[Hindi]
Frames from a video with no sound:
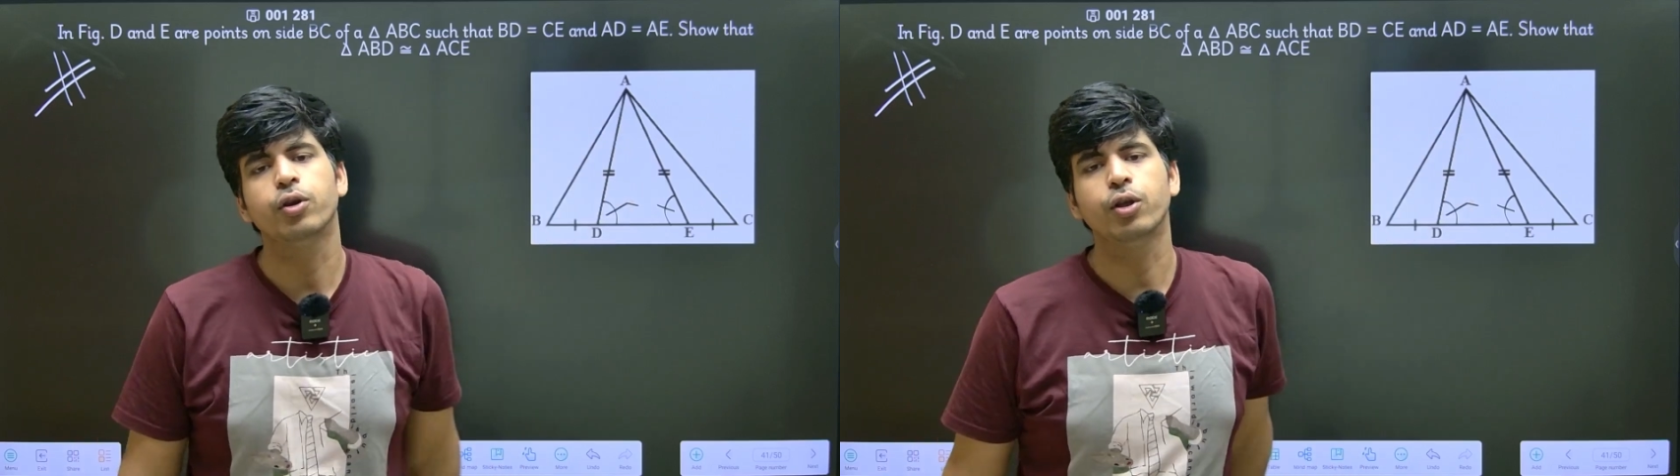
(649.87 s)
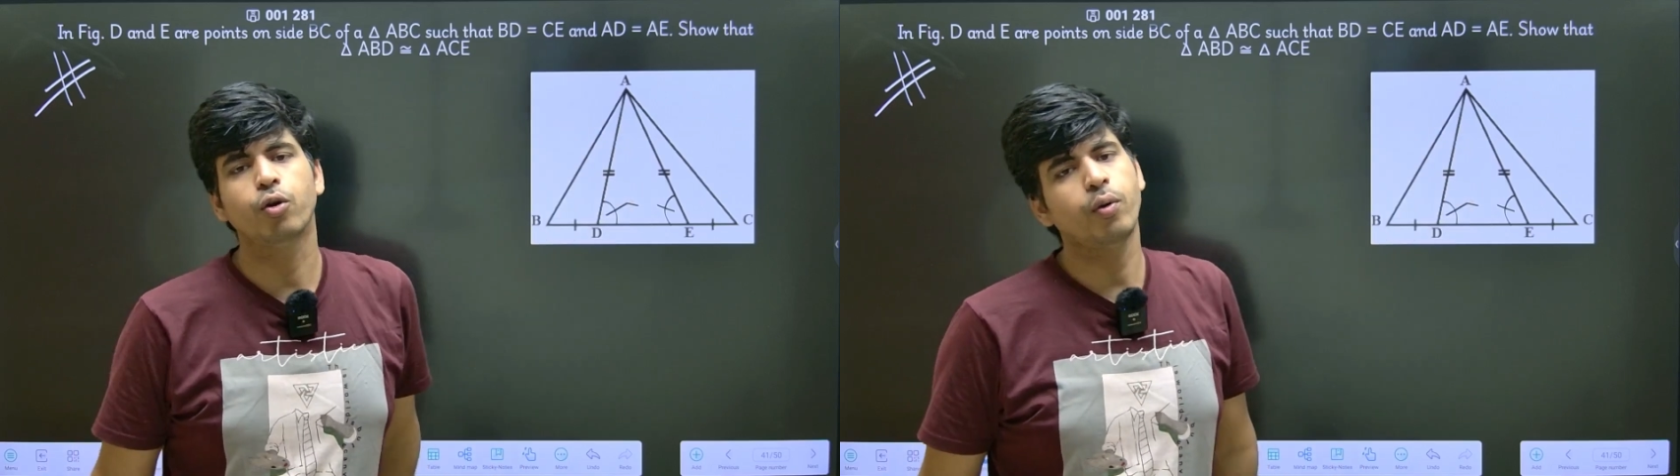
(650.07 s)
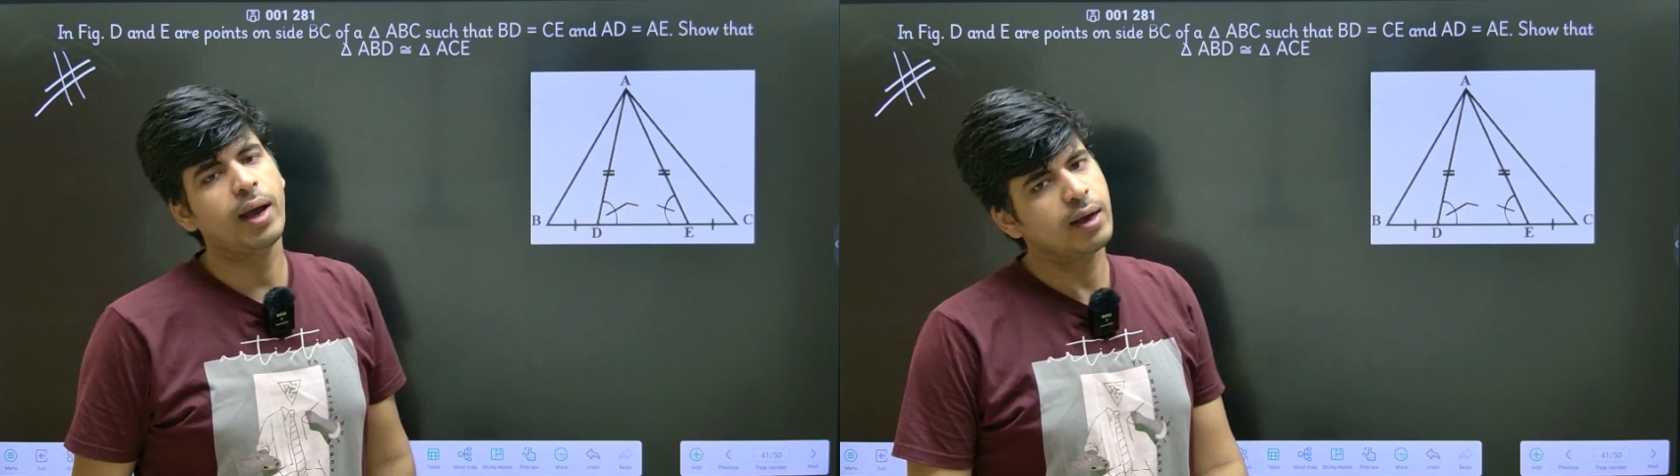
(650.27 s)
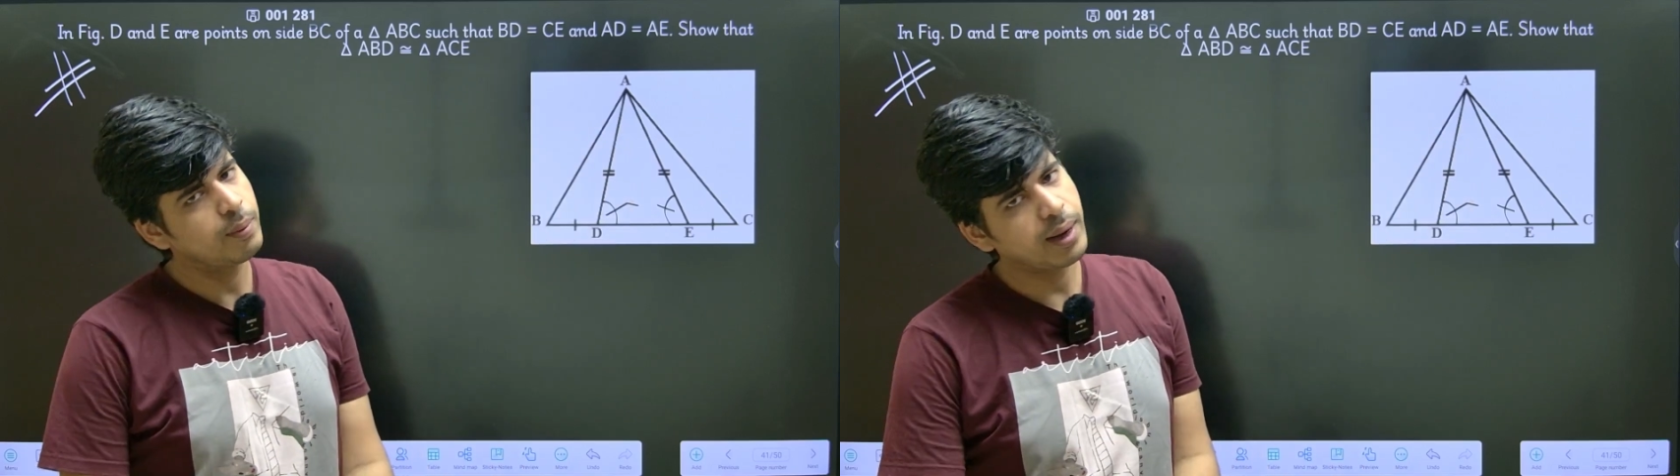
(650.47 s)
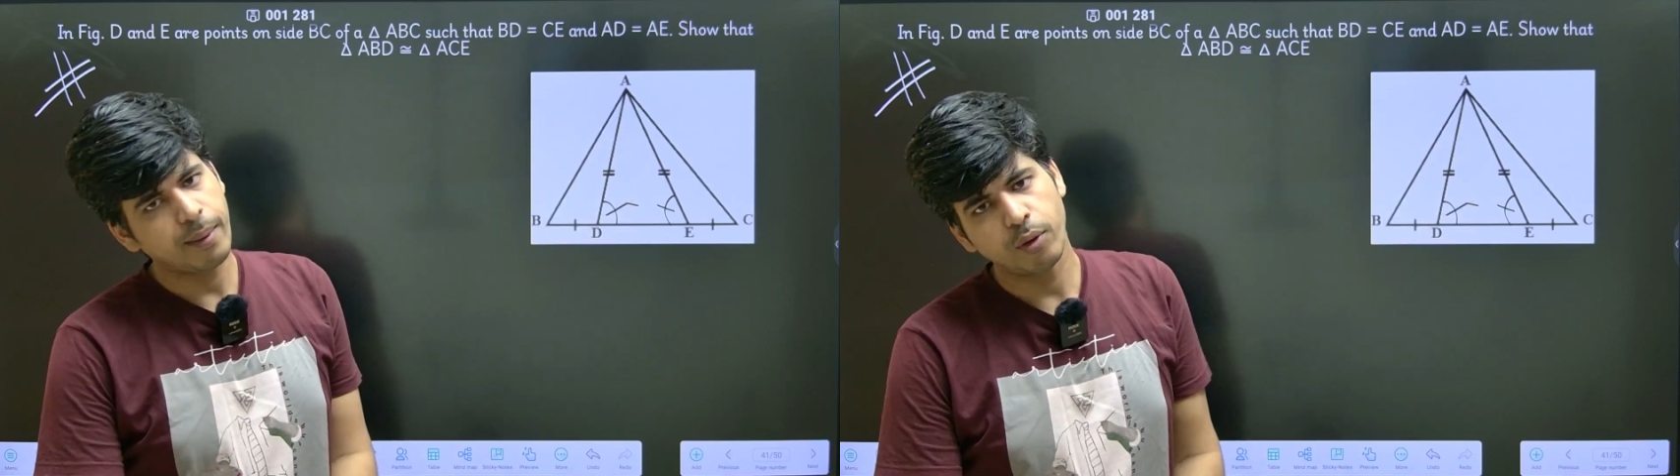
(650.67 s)
ये दोनों एंगल
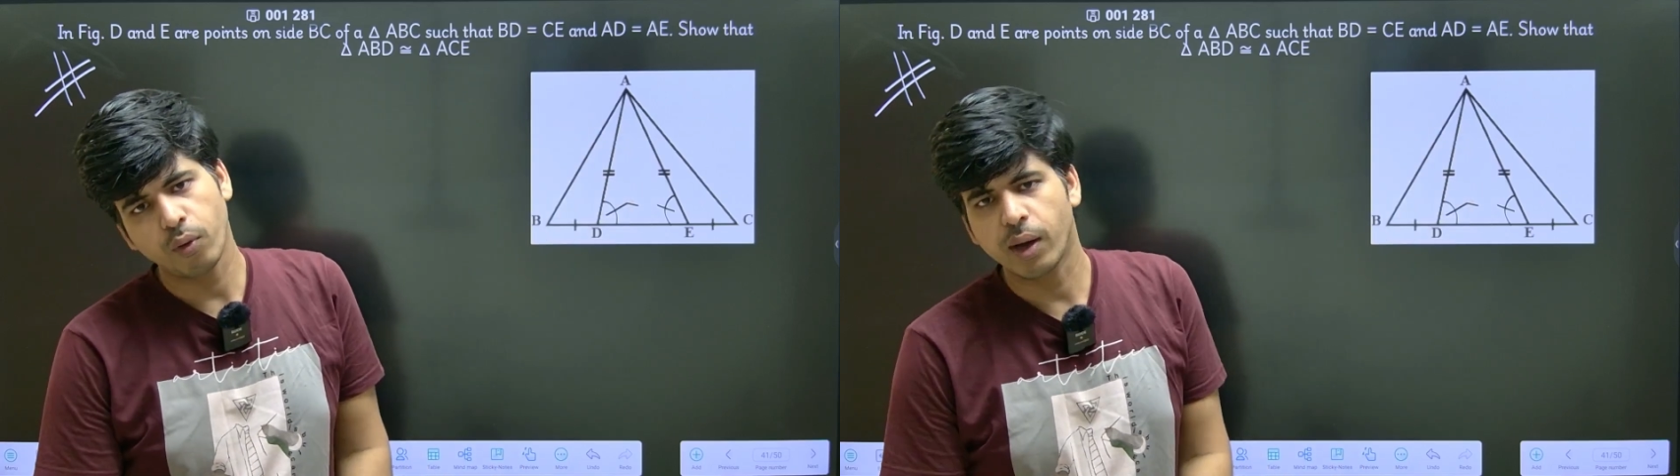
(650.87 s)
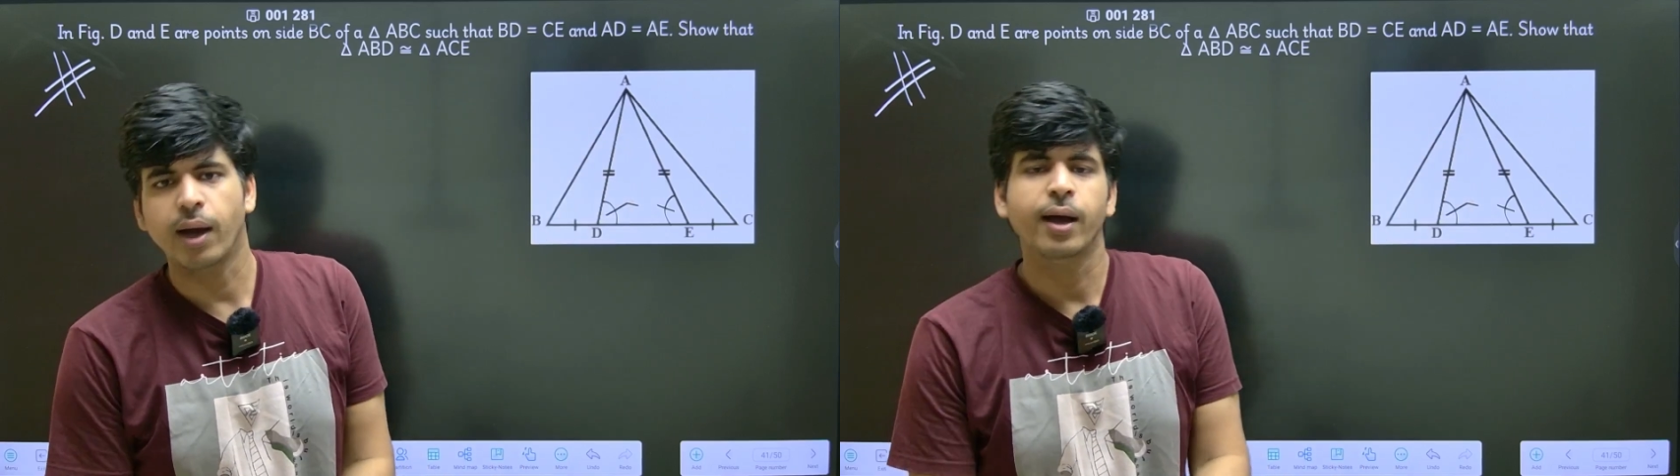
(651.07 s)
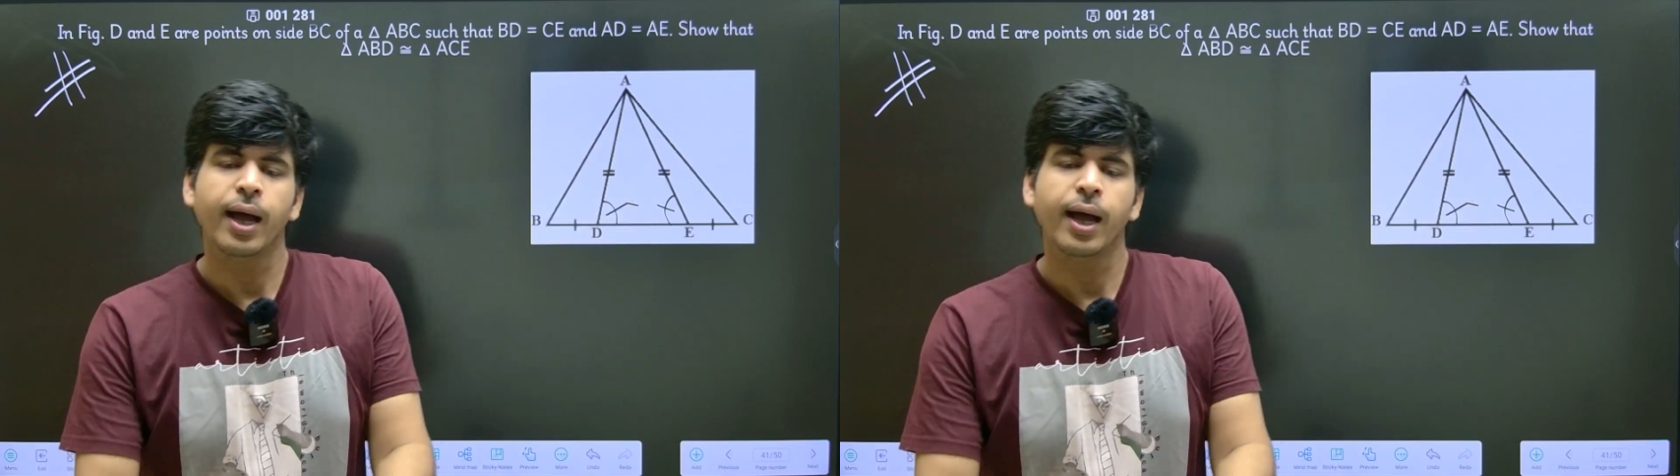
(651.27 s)
बराबर होगा